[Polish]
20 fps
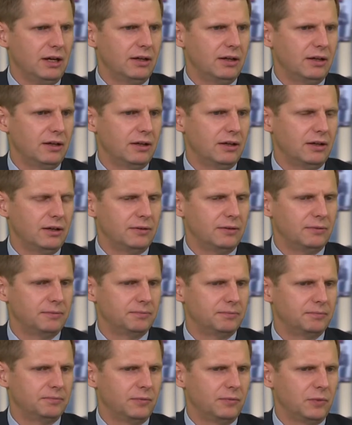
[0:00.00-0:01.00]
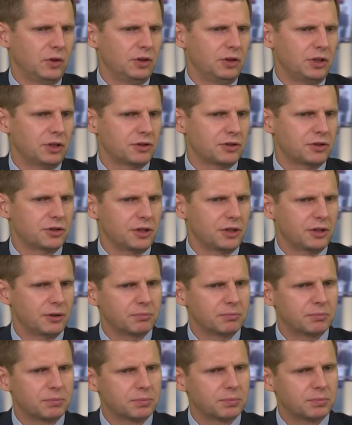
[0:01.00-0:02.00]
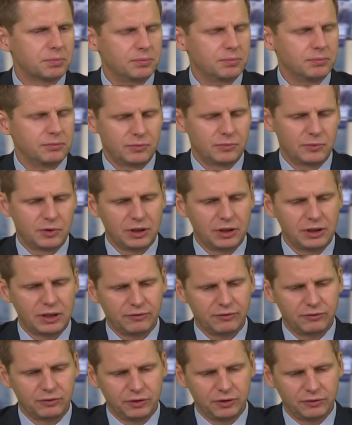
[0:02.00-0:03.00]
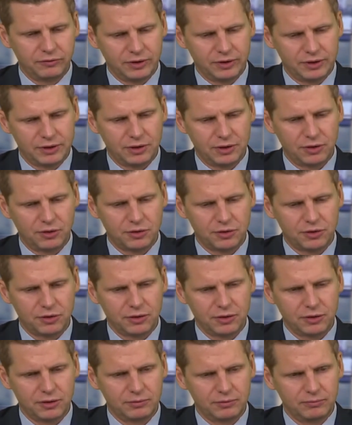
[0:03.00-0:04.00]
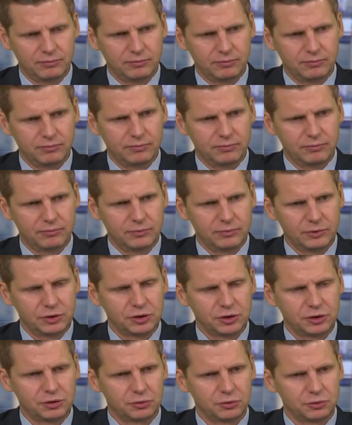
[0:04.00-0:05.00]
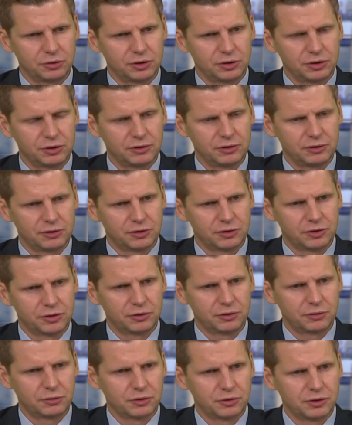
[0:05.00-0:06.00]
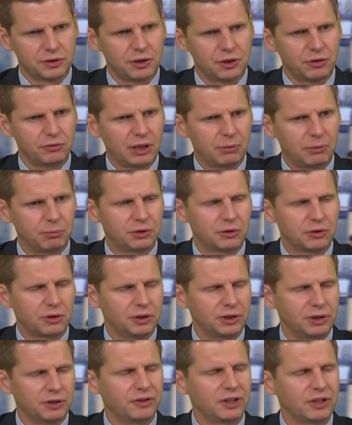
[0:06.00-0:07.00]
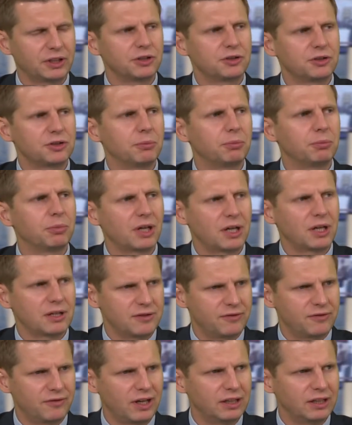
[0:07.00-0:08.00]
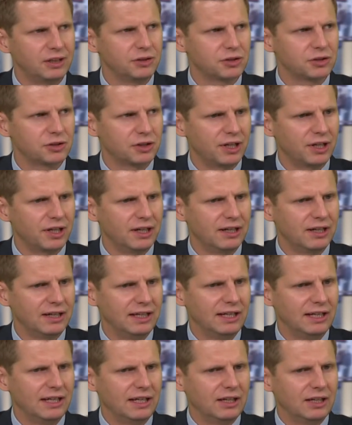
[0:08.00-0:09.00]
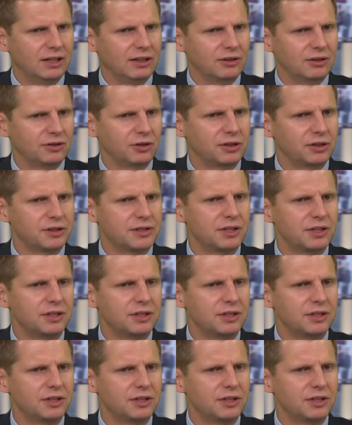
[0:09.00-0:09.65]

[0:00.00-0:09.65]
E, no i jeszcze niedawno inwestorzy ci, którzy, ci, którzy są na Bitcoinie, faktycznie pokazywali, że to jest